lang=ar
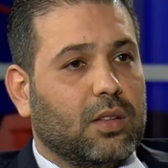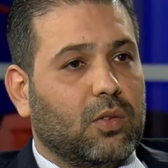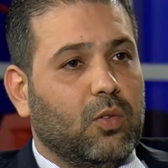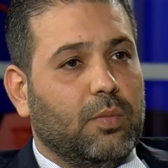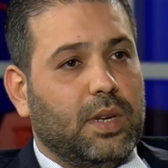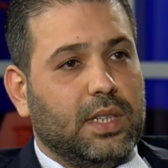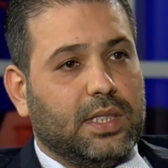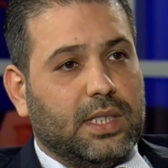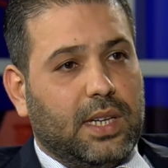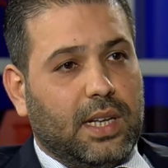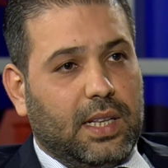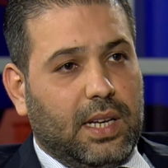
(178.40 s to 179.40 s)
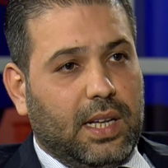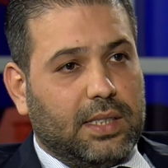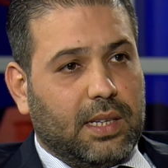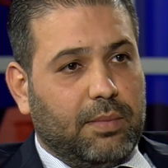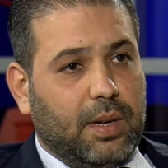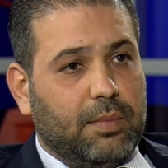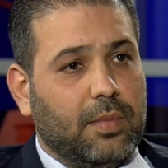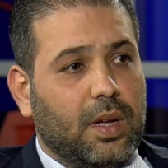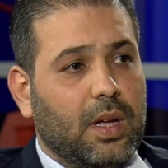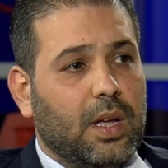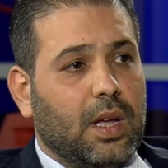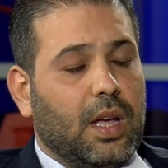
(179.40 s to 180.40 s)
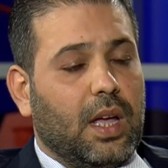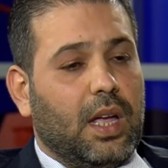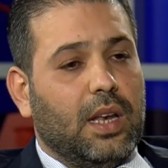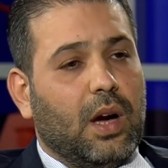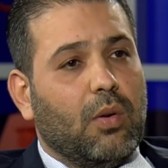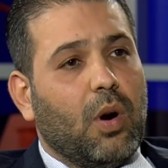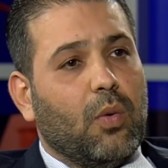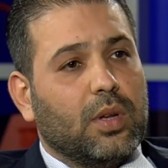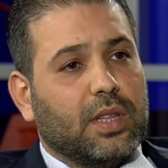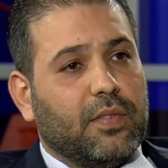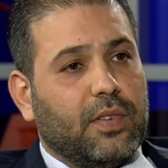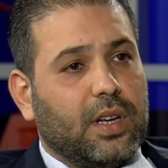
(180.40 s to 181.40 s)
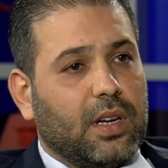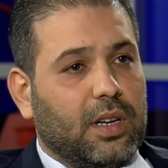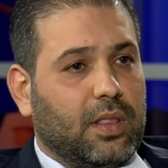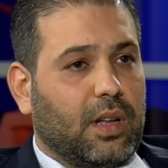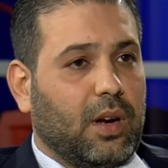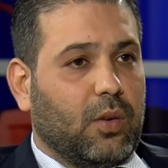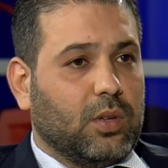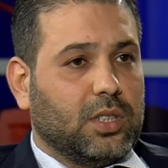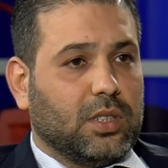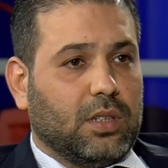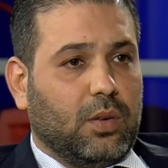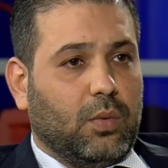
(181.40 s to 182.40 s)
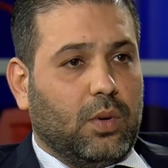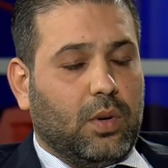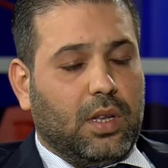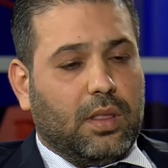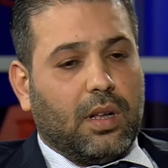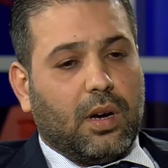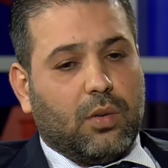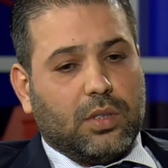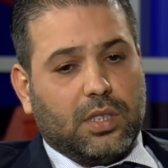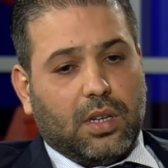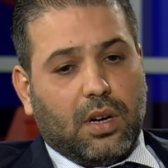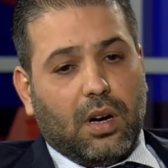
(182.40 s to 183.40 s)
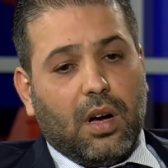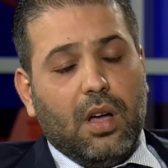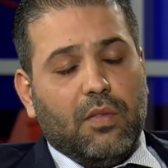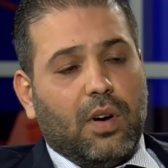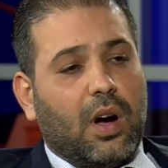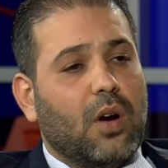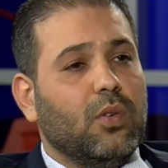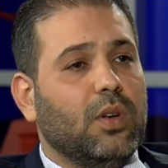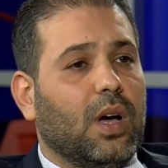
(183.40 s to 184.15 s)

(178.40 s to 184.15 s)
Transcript: تكون بالاستناد إلى سبب آه، الا هو هو التفريق للضرر والش... للضرر والشقاق، نعم. فقانون نعم.